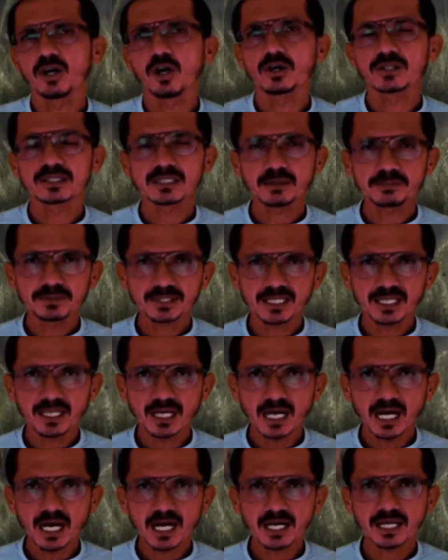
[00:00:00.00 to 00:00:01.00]
और सबसे
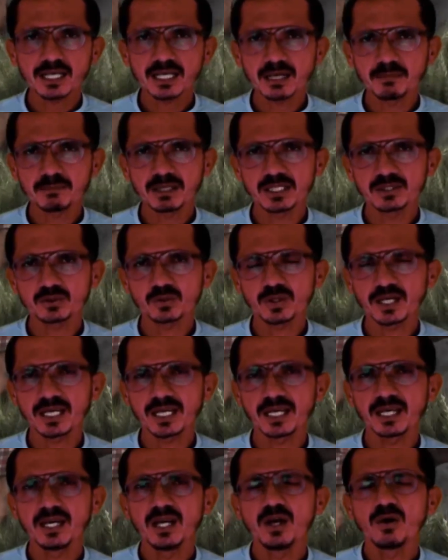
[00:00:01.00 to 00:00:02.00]
आखिरी अमल जो
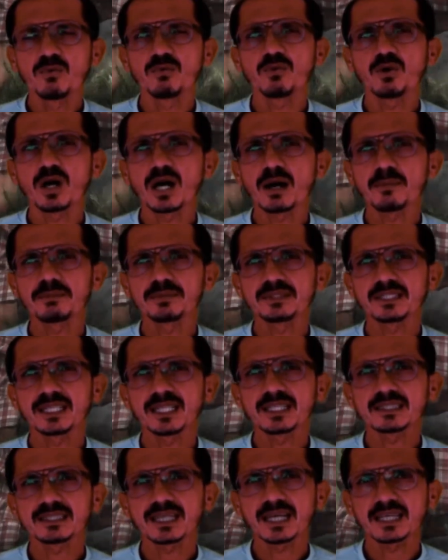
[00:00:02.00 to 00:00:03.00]
है वो आप
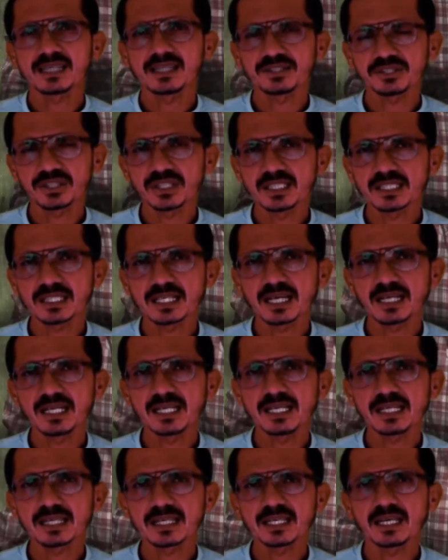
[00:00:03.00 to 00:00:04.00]
ये जहन नशीन कर
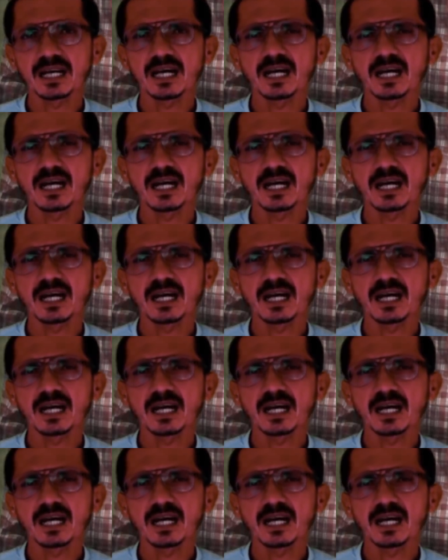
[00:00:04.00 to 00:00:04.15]
लें कि